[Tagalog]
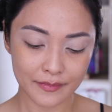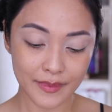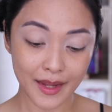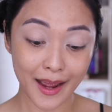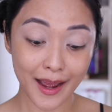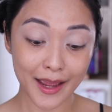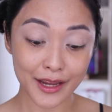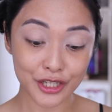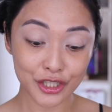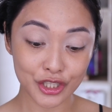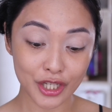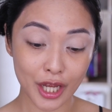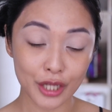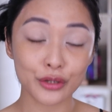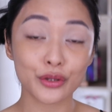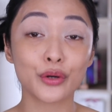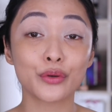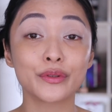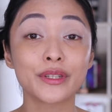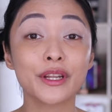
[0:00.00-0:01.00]
ng
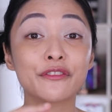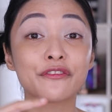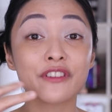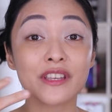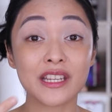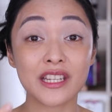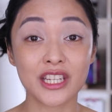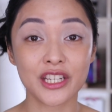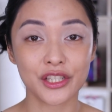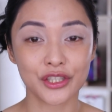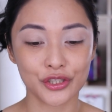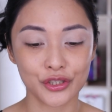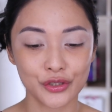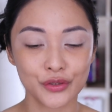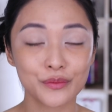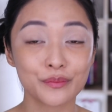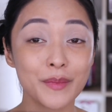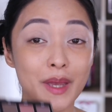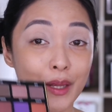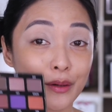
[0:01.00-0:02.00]
eyeshadow na
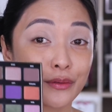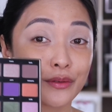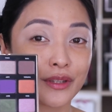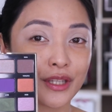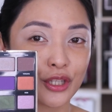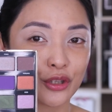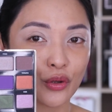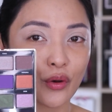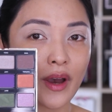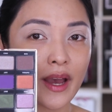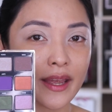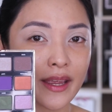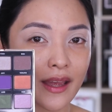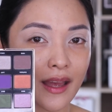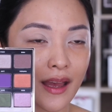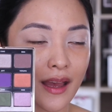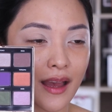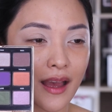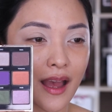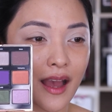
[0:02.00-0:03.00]
finish yung meron dito.
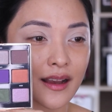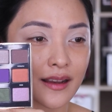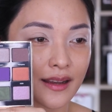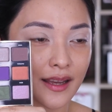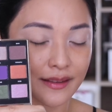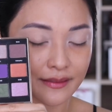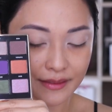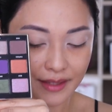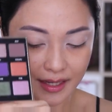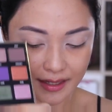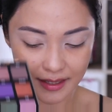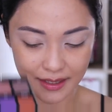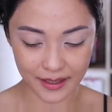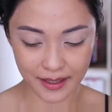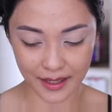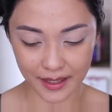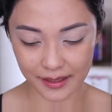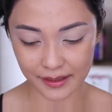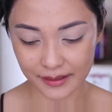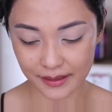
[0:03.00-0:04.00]
Kaya ang ganda niya
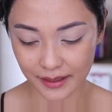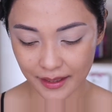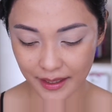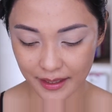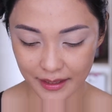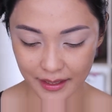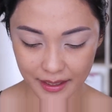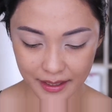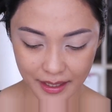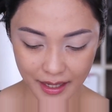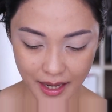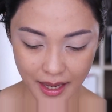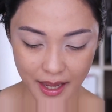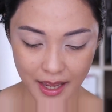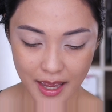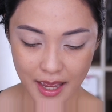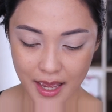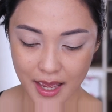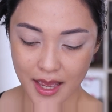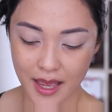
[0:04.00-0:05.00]
guys, ang ganda niya.
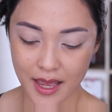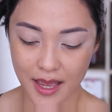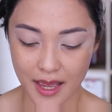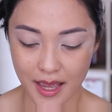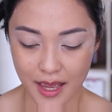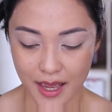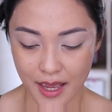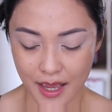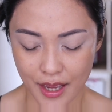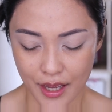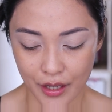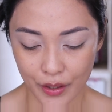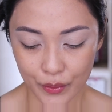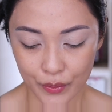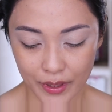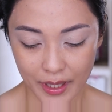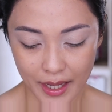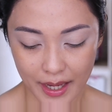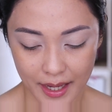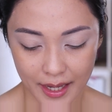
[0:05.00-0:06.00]

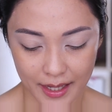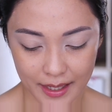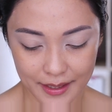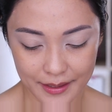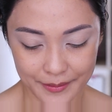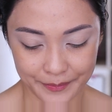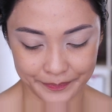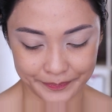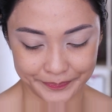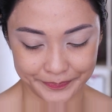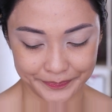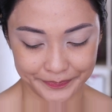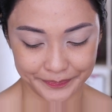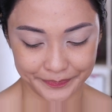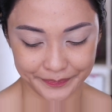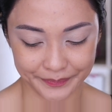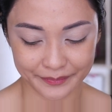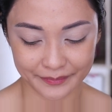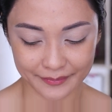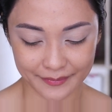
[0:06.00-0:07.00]
Okay.
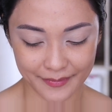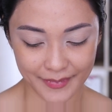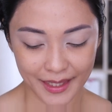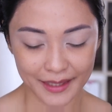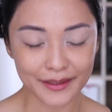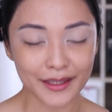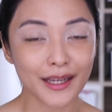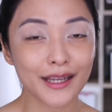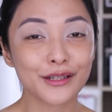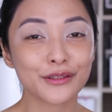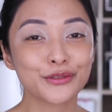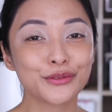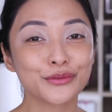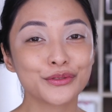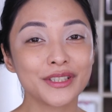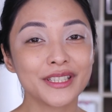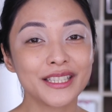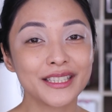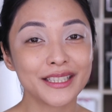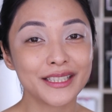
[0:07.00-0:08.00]
Ang tagal ko
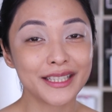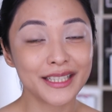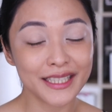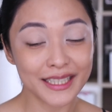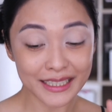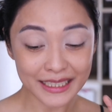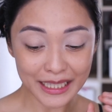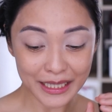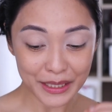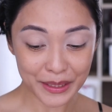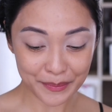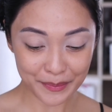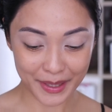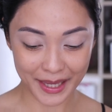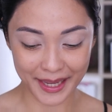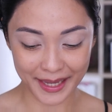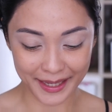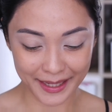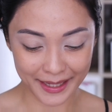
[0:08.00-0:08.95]
itong tinititigan kagabi.